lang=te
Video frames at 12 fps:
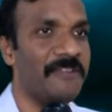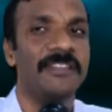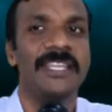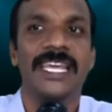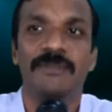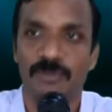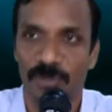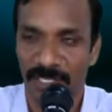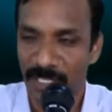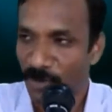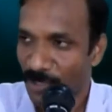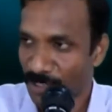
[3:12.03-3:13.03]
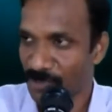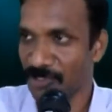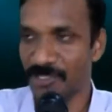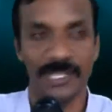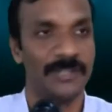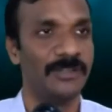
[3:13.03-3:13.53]
దేవుడు అదేమి చూడలేదు దేవుడు ఒకటే
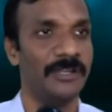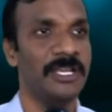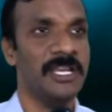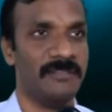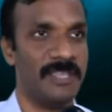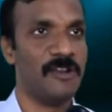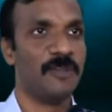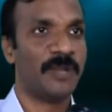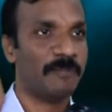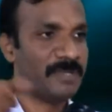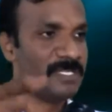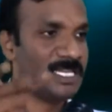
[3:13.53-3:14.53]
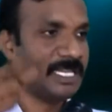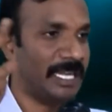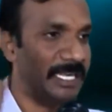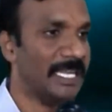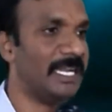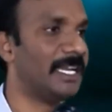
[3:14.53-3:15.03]
చూస్తున్నాడు దేవుడు
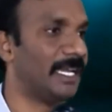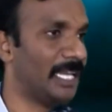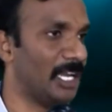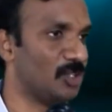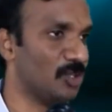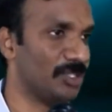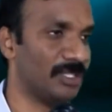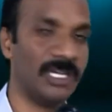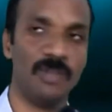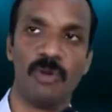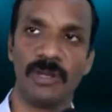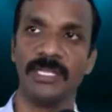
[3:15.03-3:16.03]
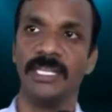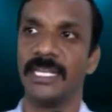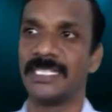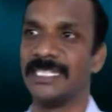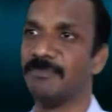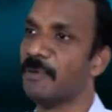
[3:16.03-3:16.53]
ప్రపంచాన్ని రెండే రెండు రకాలుగా చూస్తున్నాడు ఒకటి
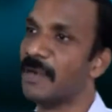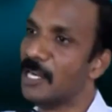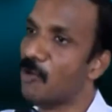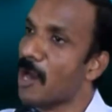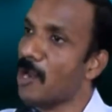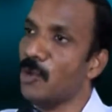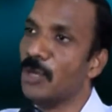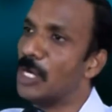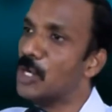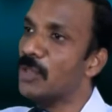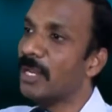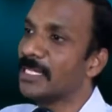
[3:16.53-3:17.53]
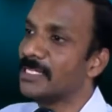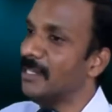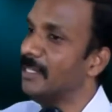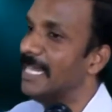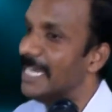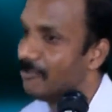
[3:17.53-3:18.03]
రక్షింపబడిన వాళ్ళు రెండోది
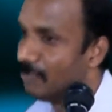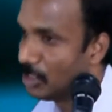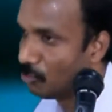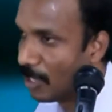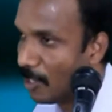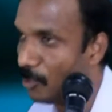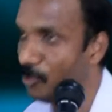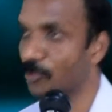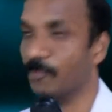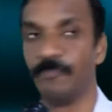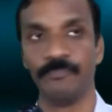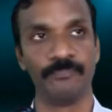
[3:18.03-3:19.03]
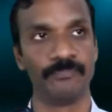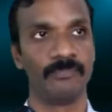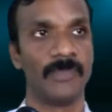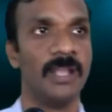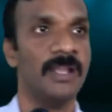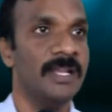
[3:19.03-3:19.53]
రక్షణ లేనటువంటి వాళ్ళు
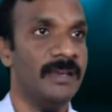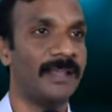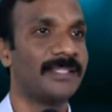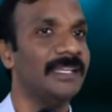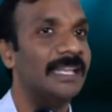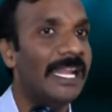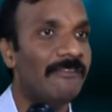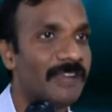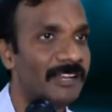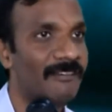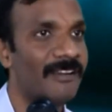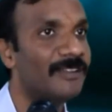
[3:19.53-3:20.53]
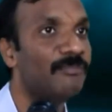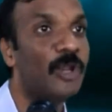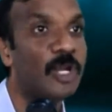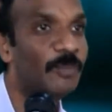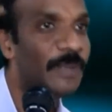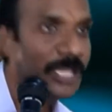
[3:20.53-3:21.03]
రక్షణ లేనటువంటి వారు
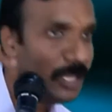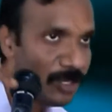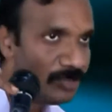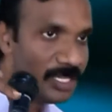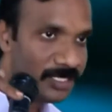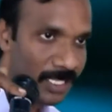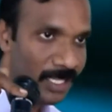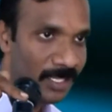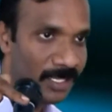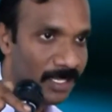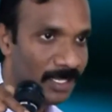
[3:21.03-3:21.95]
మరొక పేరేంటో తెలుసా